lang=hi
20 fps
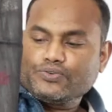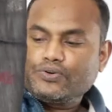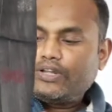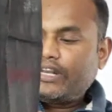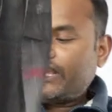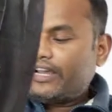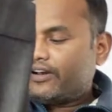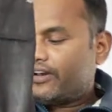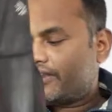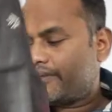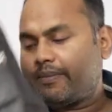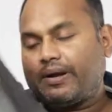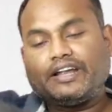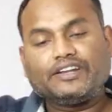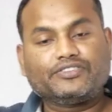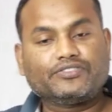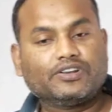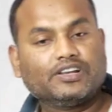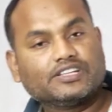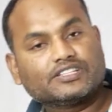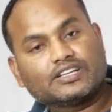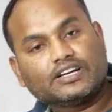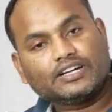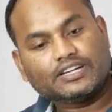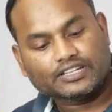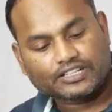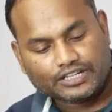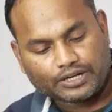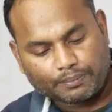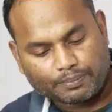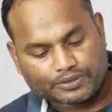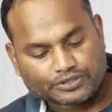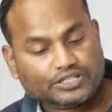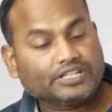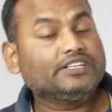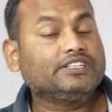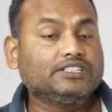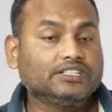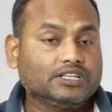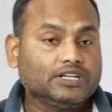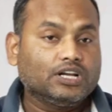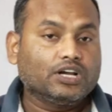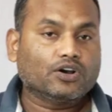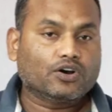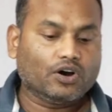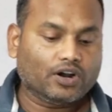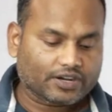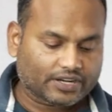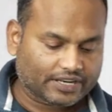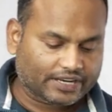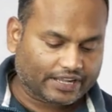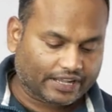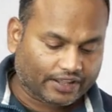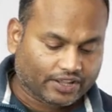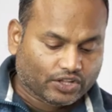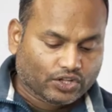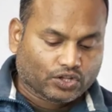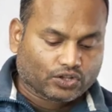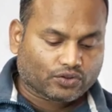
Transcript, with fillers: स्टोल है और मेटेरियल इसका हंड्रेड परसेंट कॉटन है